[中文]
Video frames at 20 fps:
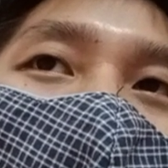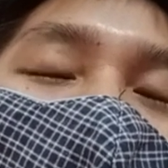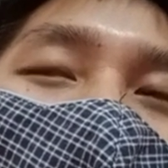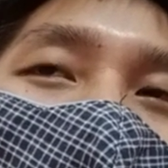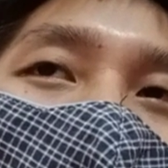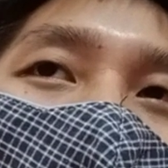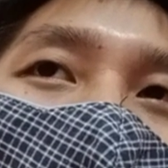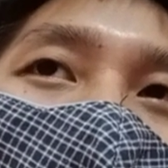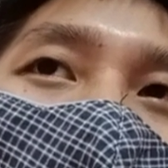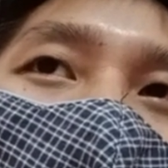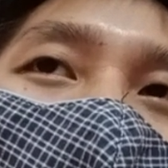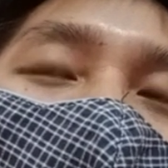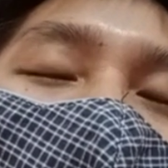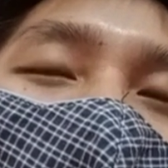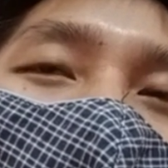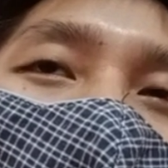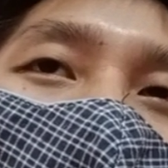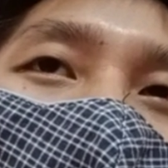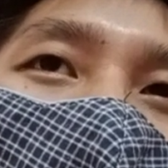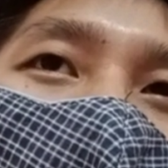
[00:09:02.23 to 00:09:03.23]
哦，然后
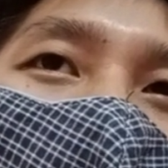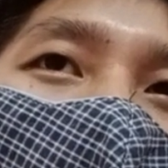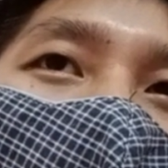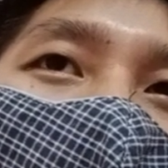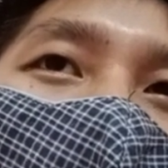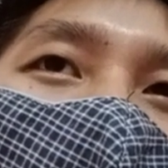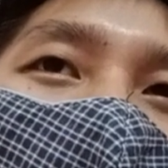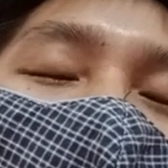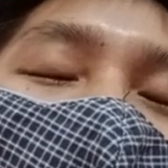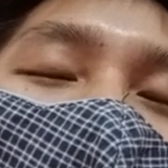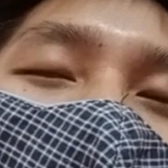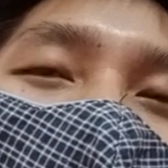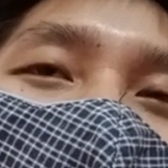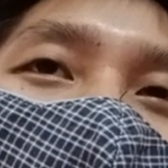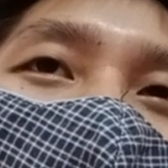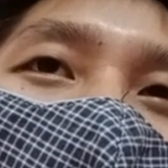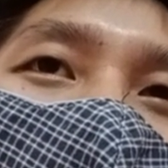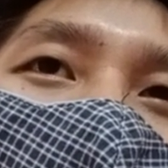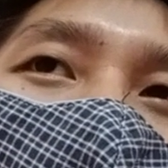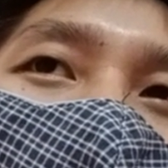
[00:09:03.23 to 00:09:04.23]
过后，当
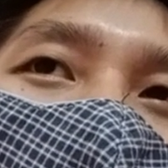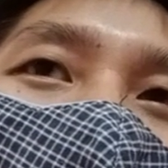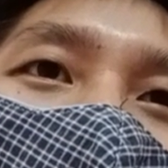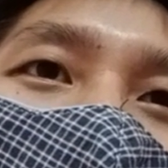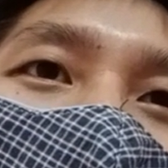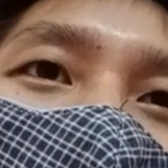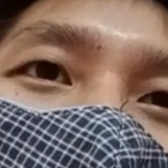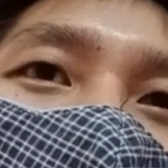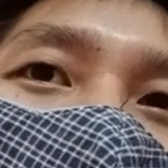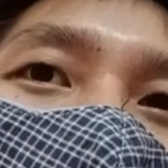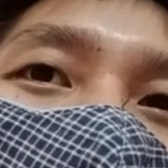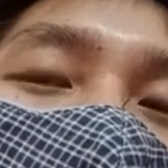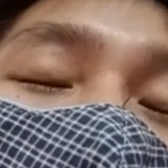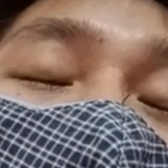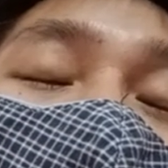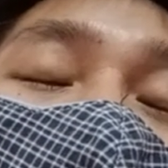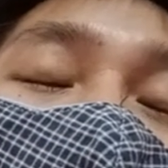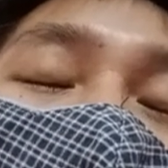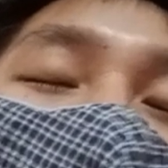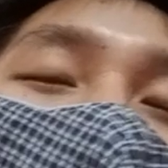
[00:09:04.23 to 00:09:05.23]
其他国家就
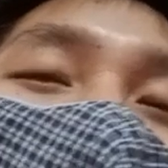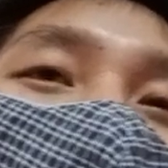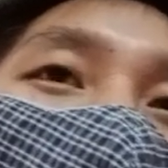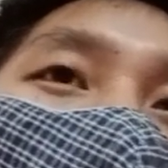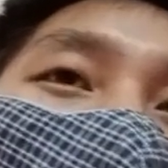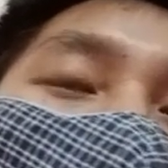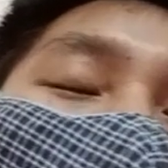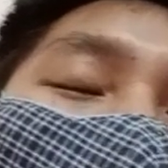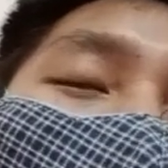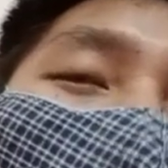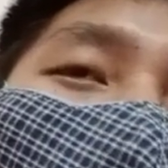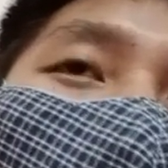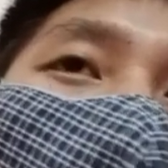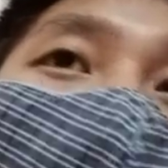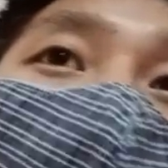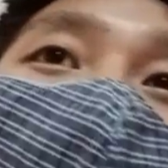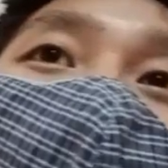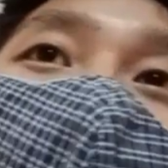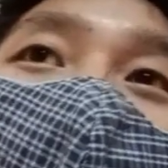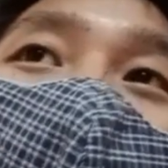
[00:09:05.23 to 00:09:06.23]
是更多国家做
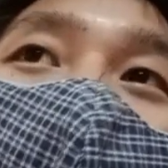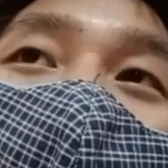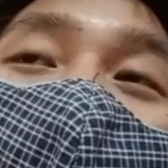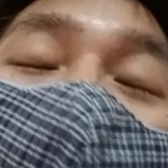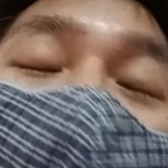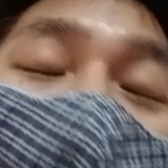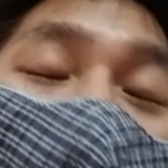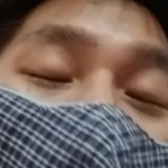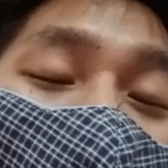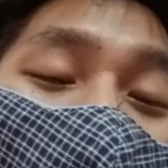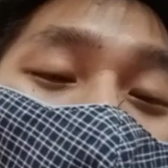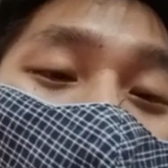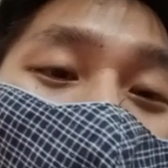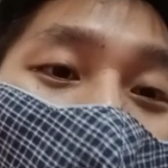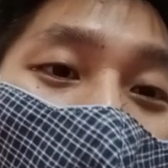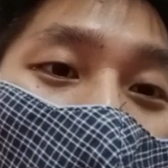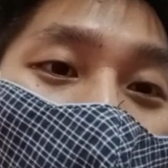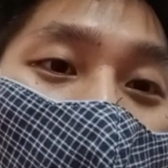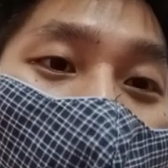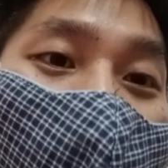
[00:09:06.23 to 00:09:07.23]
榴有出
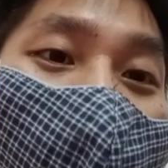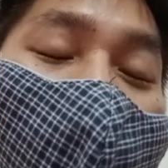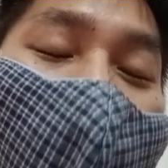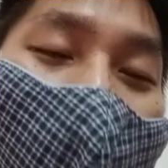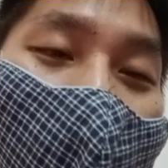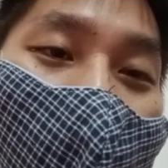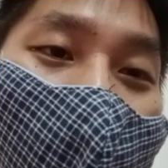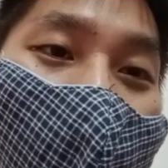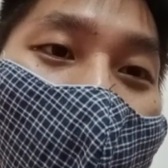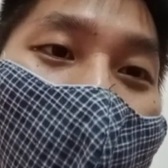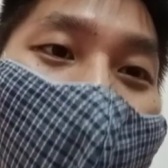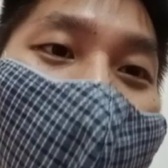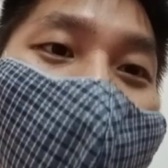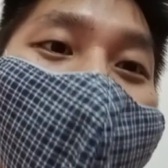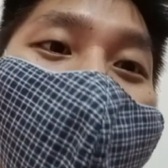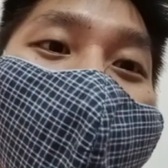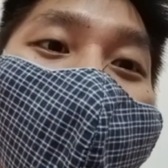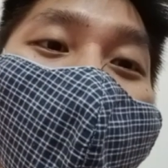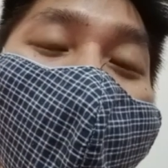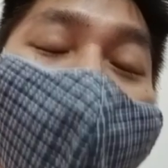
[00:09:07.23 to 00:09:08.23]
呃有出产榴莲，
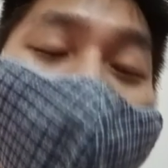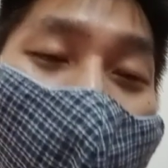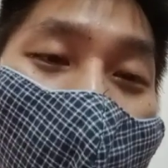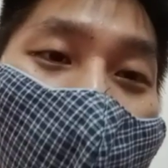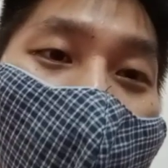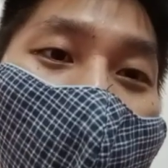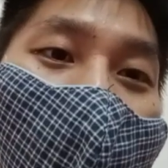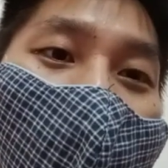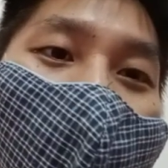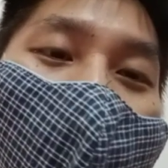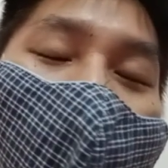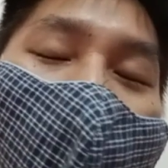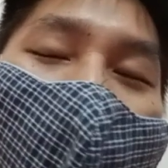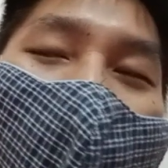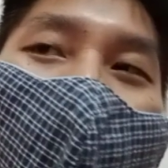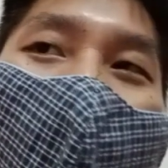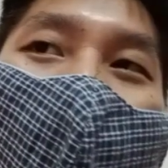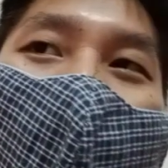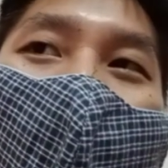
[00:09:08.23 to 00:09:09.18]
出口榴莲的话，